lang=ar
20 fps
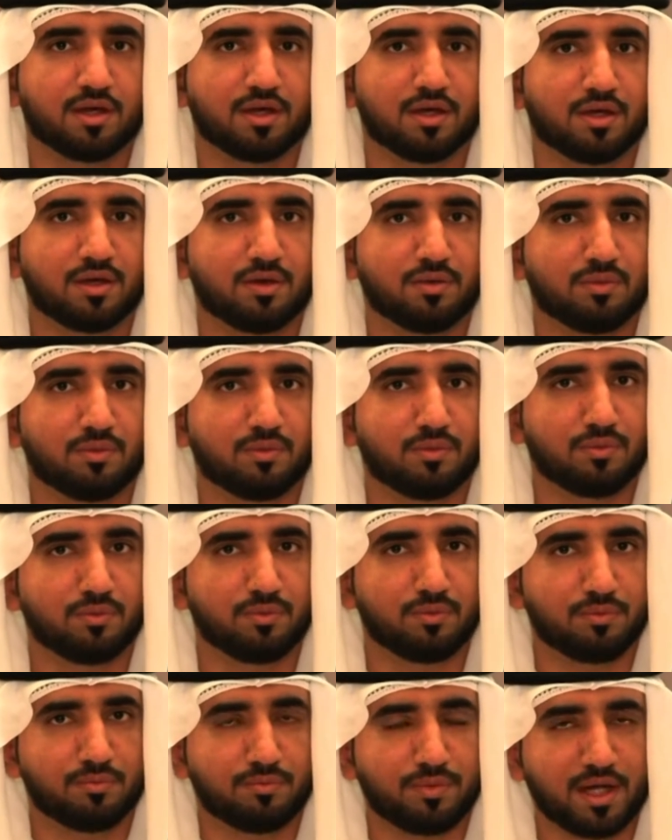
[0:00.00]
آه،
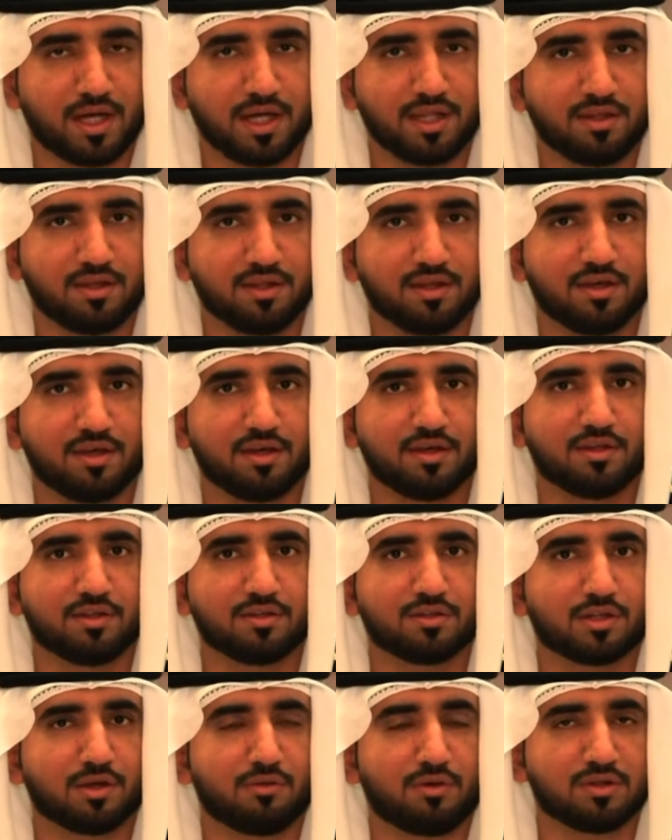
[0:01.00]
وبعد آه،
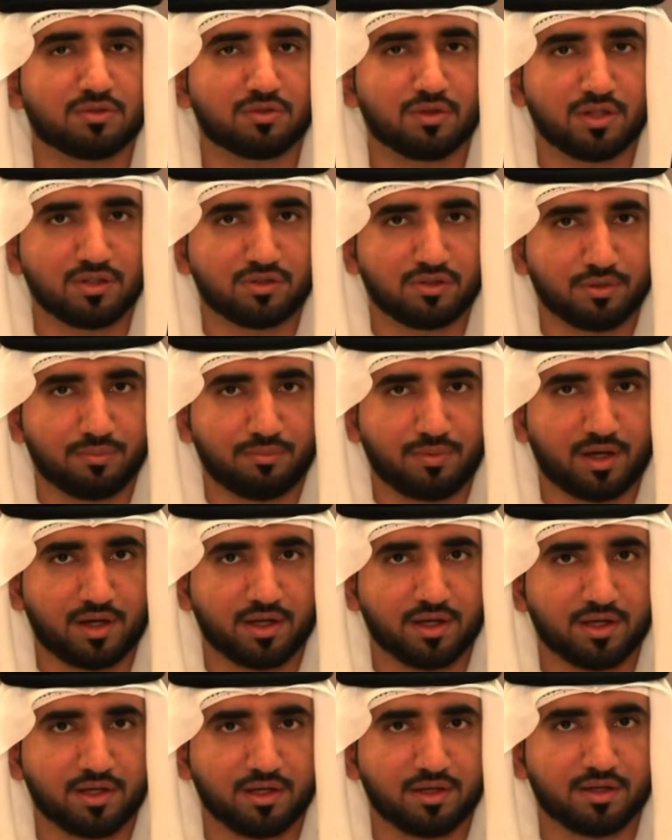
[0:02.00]
التواصل
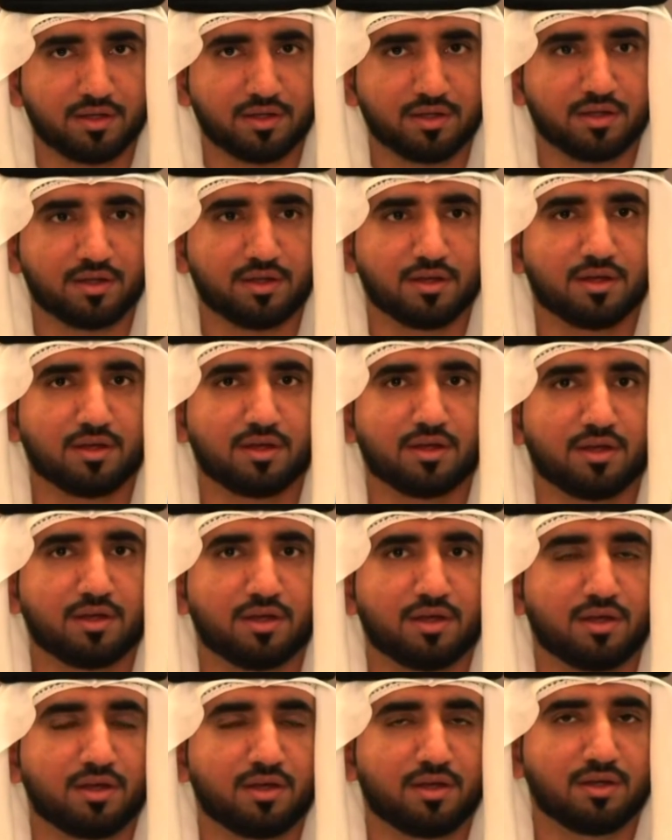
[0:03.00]
الاجتماعي
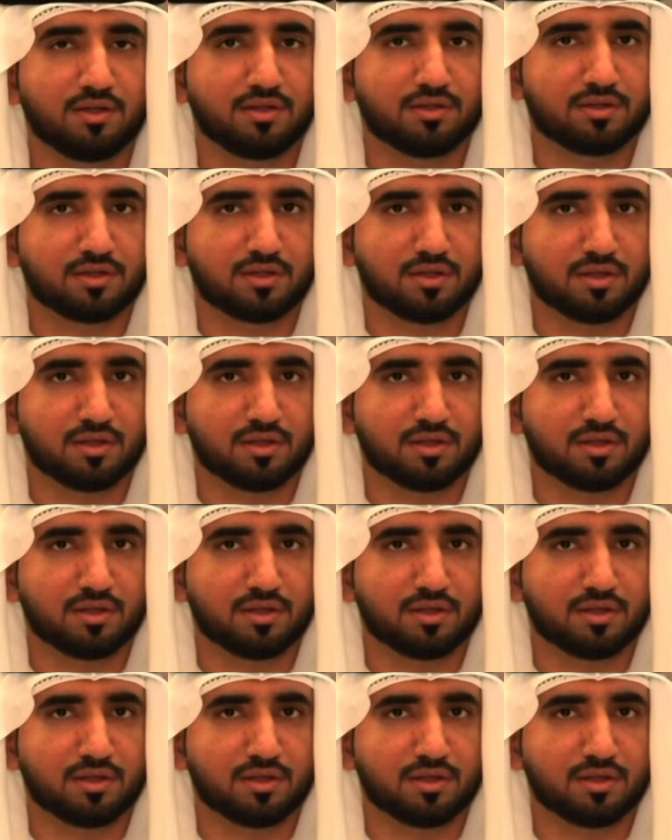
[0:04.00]
آه،